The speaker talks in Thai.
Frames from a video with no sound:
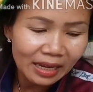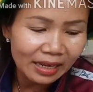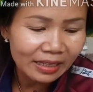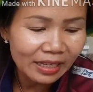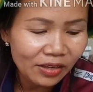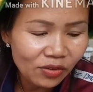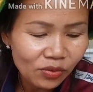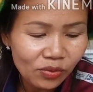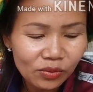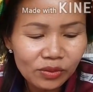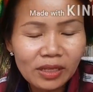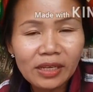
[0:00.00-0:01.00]
ไอ้ที่อยู่
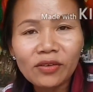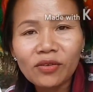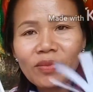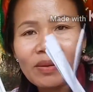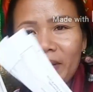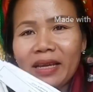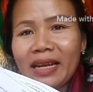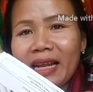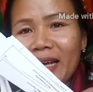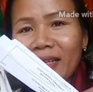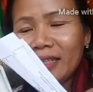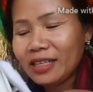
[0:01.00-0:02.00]
ที่อยู่แบบนี้
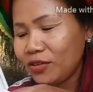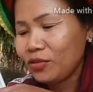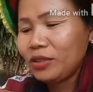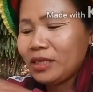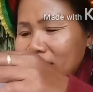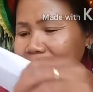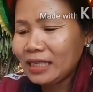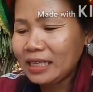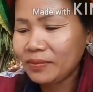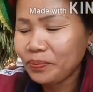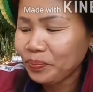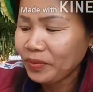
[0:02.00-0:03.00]
นะ ที่อยู่ที่จะติด